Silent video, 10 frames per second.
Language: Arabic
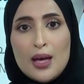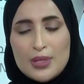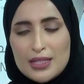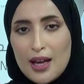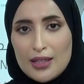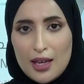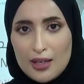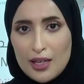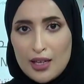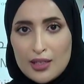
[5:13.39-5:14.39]
بن زايد آل
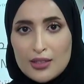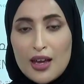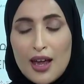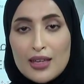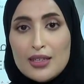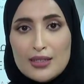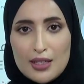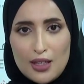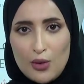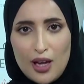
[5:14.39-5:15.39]
نهيان رئيس
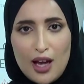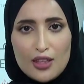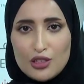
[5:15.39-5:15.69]
الدولة هذه